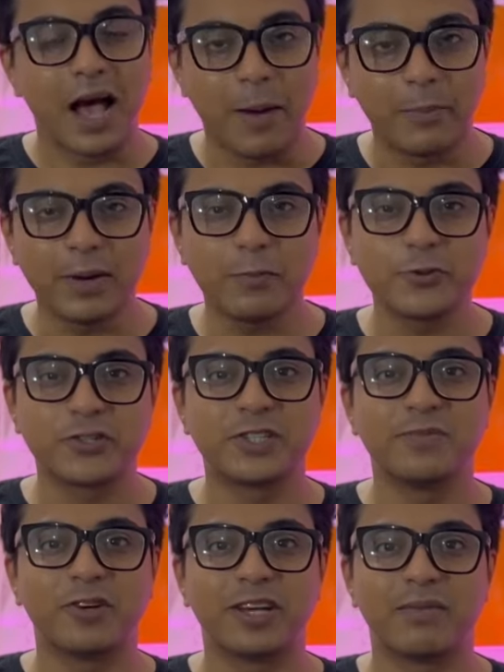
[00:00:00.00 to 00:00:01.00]
আমরা
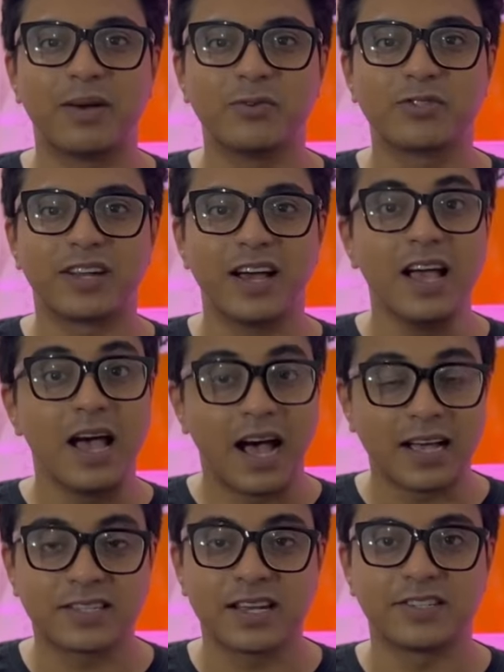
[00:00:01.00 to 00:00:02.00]
পশ্চিমবঙ্গের মানুষরা
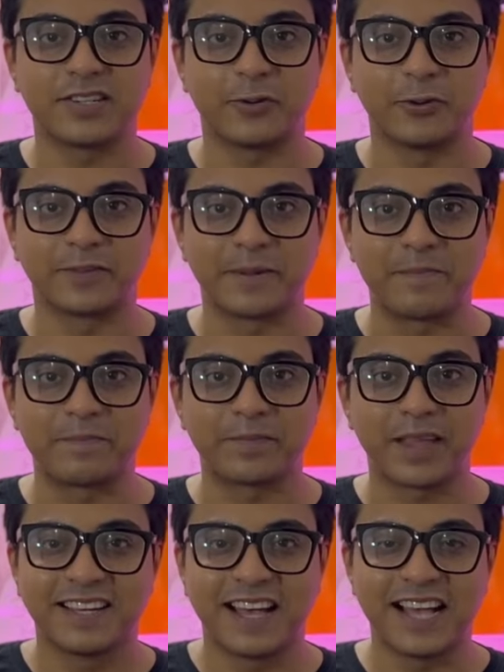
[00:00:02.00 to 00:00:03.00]
হাসাহাসি করতাম
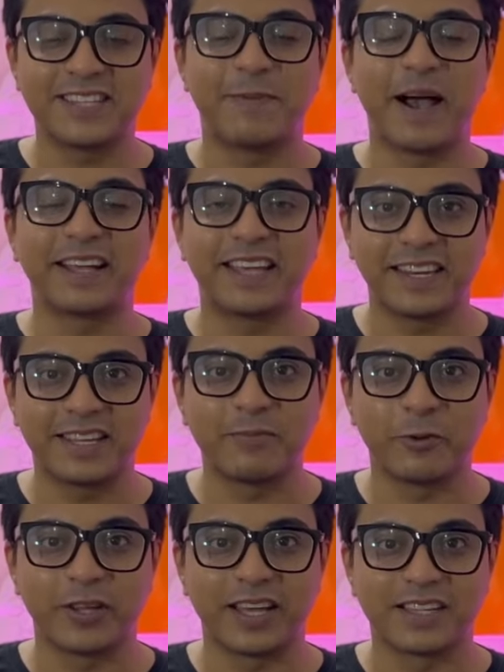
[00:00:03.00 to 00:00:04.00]
আজ ভাগ্যের কি
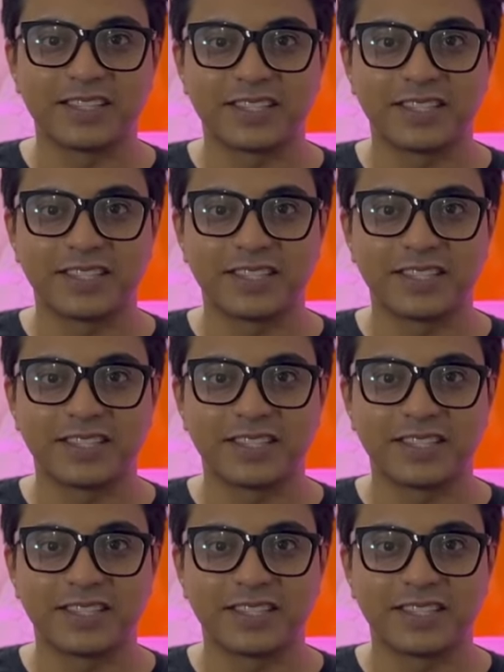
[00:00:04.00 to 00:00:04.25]
পরিহাস